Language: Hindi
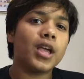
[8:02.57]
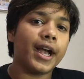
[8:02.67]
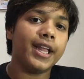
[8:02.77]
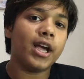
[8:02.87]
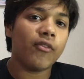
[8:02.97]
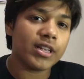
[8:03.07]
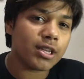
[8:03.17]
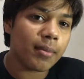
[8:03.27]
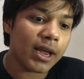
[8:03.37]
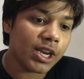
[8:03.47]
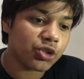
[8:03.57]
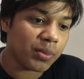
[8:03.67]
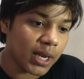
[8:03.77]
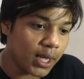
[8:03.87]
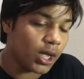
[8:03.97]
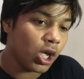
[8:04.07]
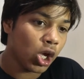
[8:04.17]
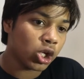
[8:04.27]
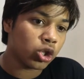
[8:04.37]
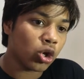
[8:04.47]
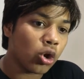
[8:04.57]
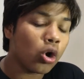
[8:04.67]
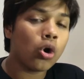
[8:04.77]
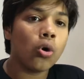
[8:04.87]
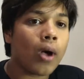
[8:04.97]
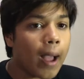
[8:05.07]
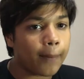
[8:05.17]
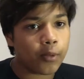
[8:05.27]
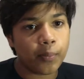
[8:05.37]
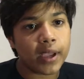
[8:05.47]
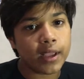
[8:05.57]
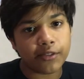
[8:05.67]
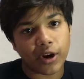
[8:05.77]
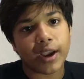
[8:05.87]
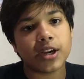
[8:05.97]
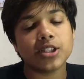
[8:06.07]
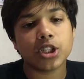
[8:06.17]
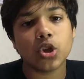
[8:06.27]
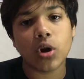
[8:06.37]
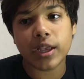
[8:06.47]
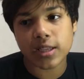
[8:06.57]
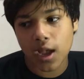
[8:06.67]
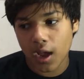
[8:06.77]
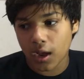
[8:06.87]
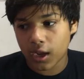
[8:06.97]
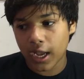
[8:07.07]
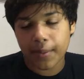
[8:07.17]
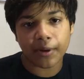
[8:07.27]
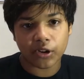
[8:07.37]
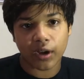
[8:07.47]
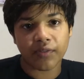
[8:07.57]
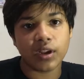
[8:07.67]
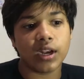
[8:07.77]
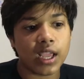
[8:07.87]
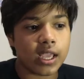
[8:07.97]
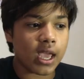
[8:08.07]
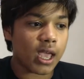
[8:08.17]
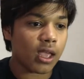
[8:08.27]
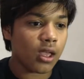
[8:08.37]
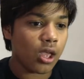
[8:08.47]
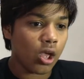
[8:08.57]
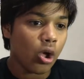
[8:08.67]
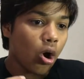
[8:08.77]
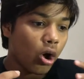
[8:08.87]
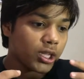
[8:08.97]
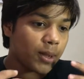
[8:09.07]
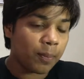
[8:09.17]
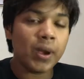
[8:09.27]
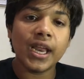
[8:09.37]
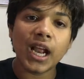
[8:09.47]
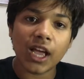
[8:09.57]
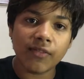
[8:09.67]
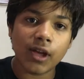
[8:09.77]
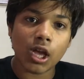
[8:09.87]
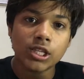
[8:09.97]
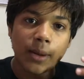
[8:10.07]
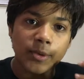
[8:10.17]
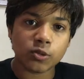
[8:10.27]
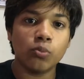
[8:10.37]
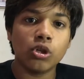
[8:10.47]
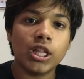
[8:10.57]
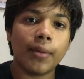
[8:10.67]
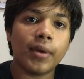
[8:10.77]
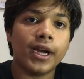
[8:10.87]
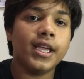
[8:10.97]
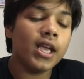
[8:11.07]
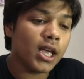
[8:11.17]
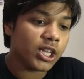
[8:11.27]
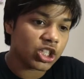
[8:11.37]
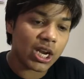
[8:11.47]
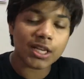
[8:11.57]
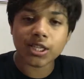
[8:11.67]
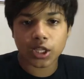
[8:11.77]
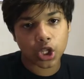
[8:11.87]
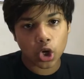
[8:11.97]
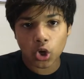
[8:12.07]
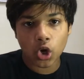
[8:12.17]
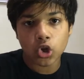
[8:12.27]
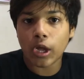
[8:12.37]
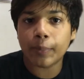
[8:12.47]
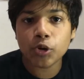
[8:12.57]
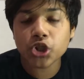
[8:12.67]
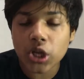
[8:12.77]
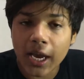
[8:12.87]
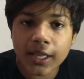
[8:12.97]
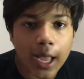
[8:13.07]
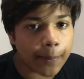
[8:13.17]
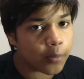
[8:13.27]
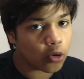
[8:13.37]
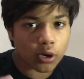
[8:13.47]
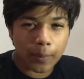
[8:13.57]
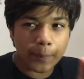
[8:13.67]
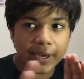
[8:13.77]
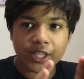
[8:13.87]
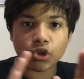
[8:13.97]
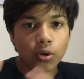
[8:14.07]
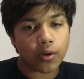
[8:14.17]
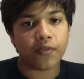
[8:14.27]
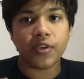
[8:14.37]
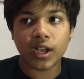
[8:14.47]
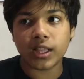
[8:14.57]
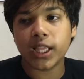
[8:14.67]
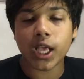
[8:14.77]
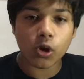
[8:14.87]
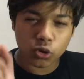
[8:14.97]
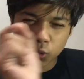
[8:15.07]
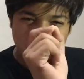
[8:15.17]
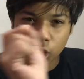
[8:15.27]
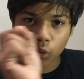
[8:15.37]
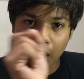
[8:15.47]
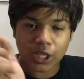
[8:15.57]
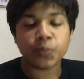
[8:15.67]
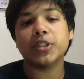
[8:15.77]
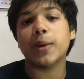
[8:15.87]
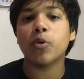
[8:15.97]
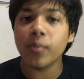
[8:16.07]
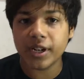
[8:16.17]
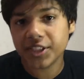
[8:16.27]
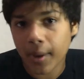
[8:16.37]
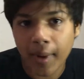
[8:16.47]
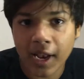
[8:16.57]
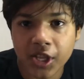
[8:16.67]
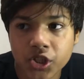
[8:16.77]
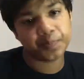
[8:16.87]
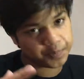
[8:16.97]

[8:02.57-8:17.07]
गाड़ी का वैसा माइलेज मिले तो आप भी ट्राई कर सकते हो ऐसा कहीं पे ट्रैफिक नहीं है और ऐसा प्लेन हाईवे है जहाँ पे स्मूथली आप गाड़ी चला सकते हो तो आपको शायद आपको कंपनी जो फिगर दी है उसके थोड़ा आसपास आपको मिल जाए माइलेज